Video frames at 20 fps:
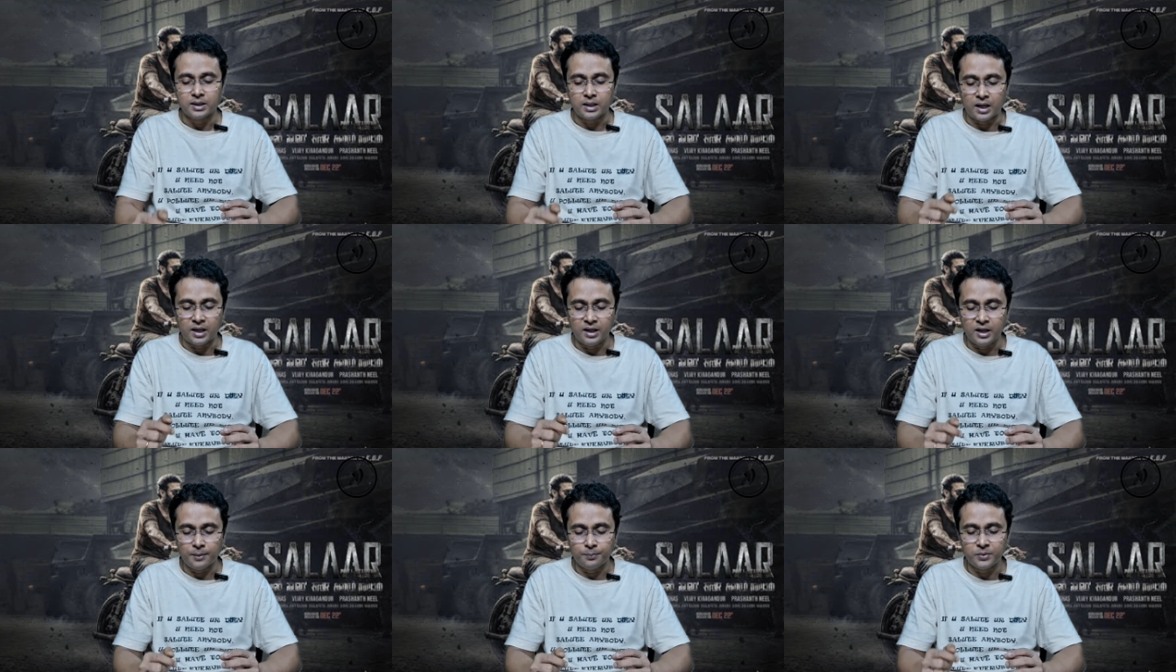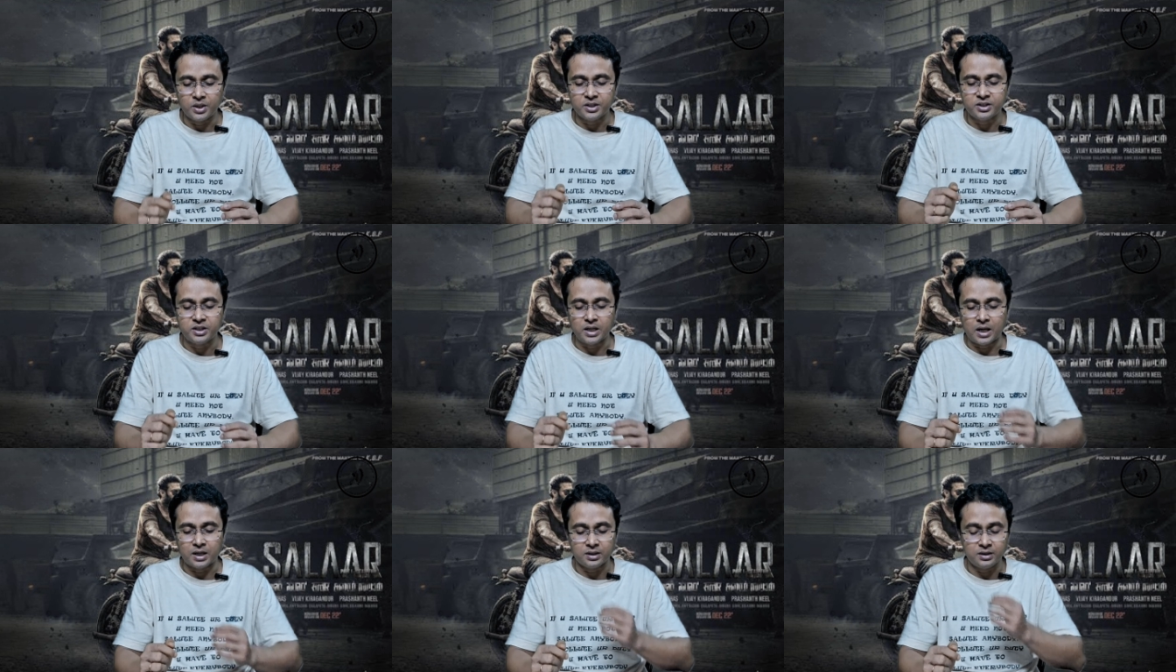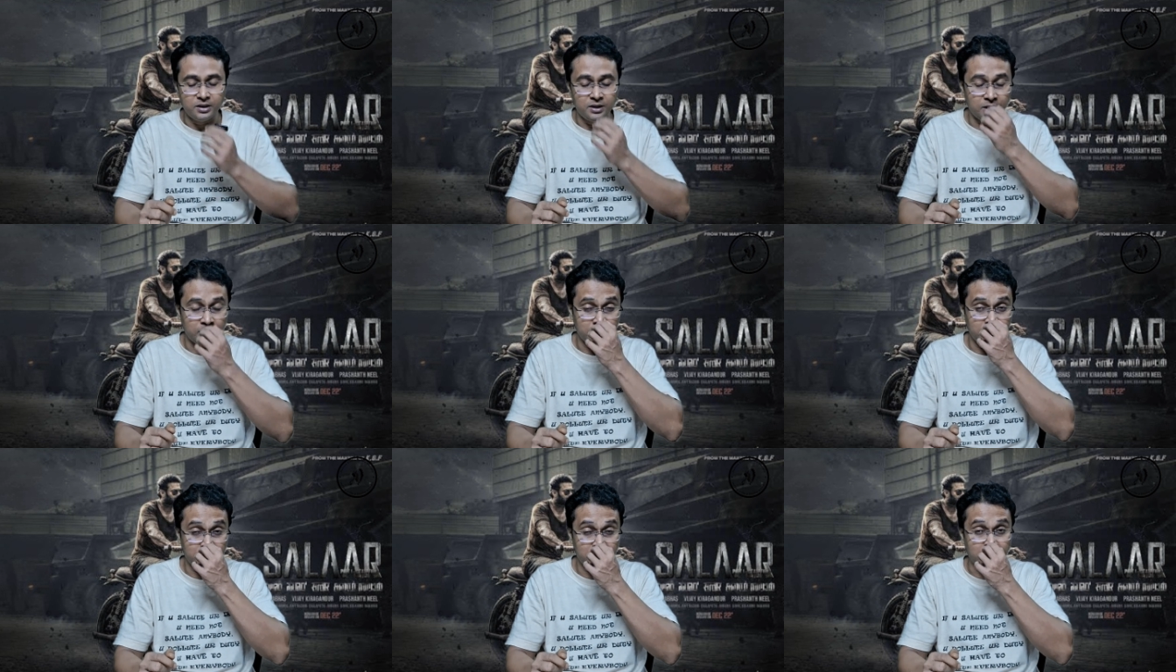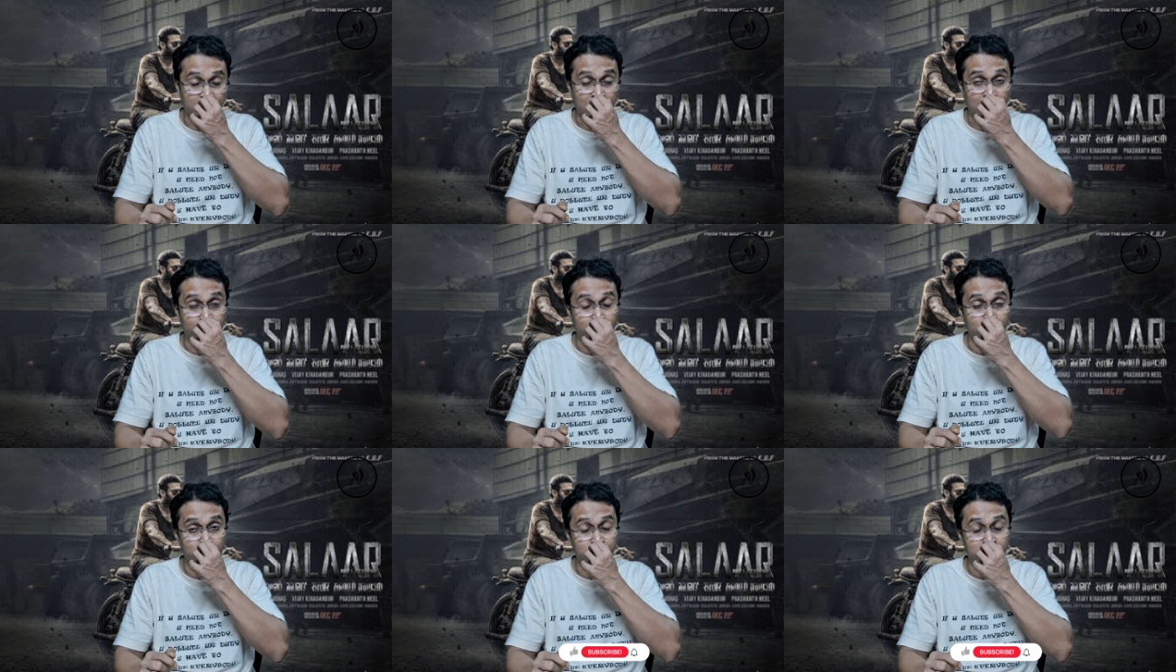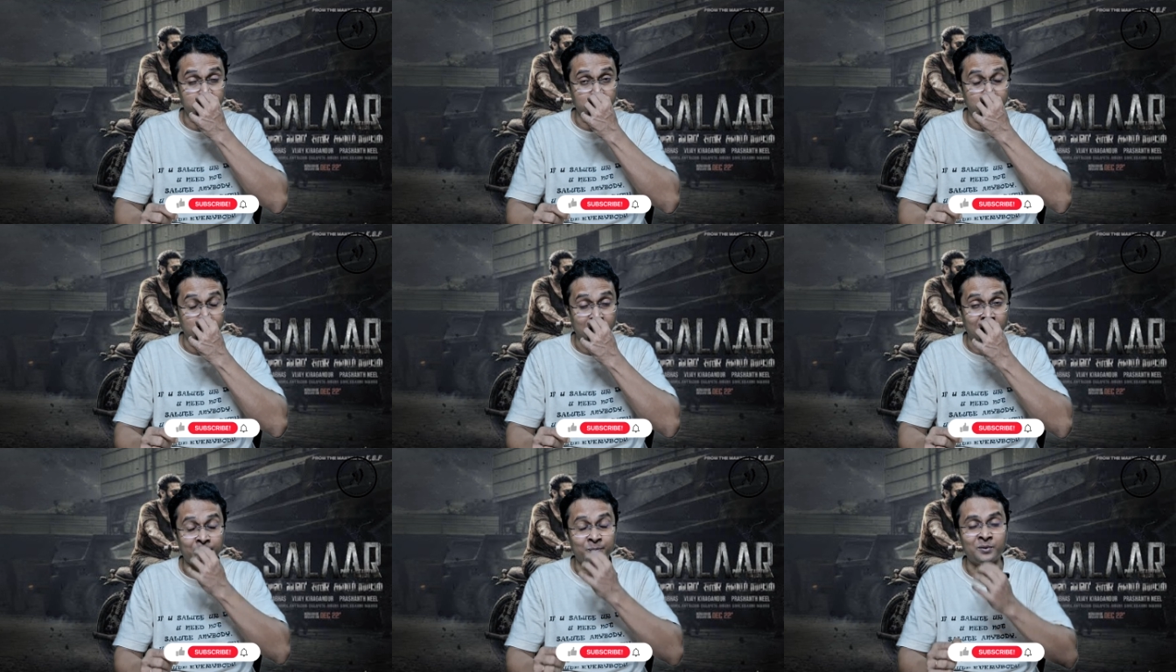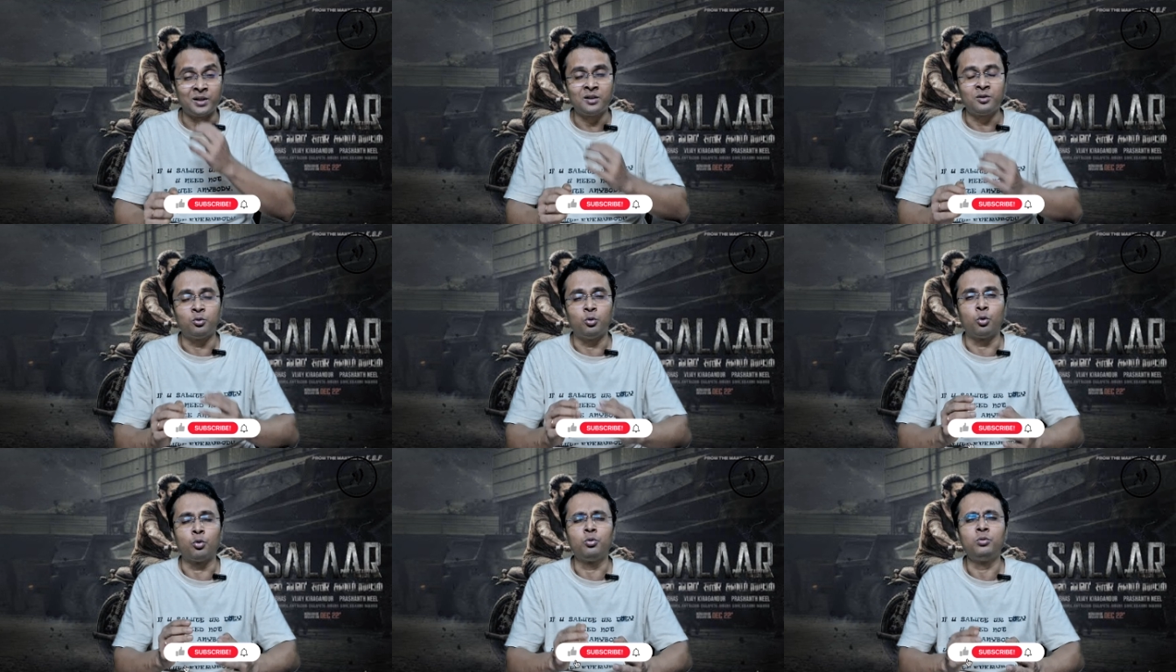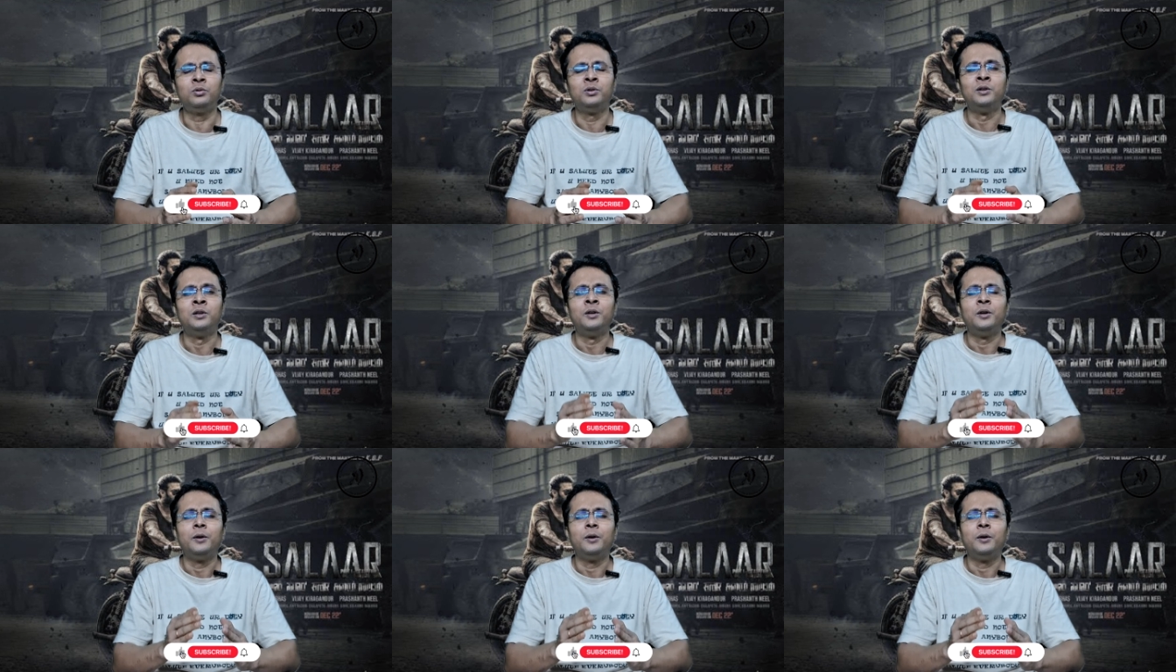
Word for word: তাহলে আপনার চার দিনে গিয়ে দাঁড়াবে হচ্ছে আপনার ধরুন